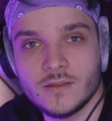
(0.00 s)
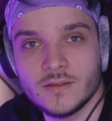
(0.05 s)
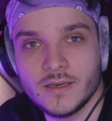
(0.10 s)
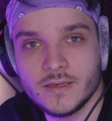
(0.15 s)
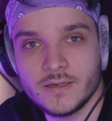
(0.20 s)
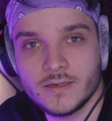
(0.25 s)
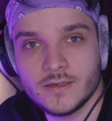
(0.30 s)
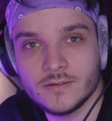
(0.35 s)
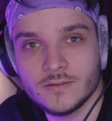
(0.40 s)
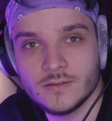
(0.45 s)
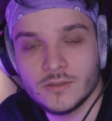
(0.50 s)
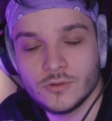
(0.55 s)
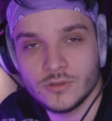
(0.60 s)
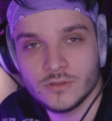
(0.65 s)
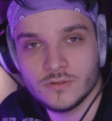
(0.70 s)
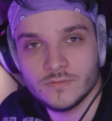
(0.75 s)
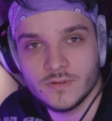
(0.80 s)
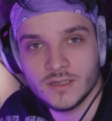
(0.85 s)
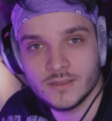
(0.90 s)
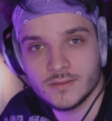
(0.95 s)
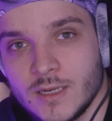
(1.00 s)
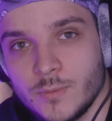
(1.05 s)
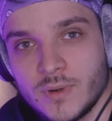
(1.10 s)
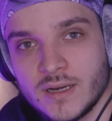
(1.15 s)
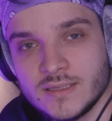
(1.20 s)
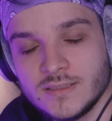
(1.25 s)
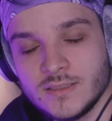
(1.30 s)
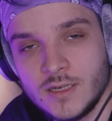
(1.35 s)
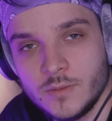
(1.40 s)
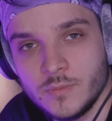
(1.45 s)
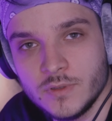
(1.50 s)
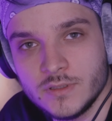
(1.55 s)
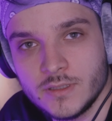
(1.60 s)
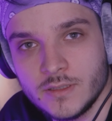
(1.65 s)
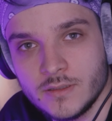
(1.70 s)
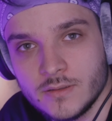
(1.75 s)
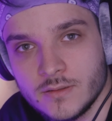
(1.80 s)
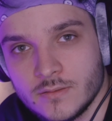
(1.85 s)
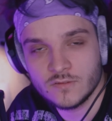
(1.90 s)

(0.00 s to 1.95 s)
три лайка, но не два. Либо один, либо три.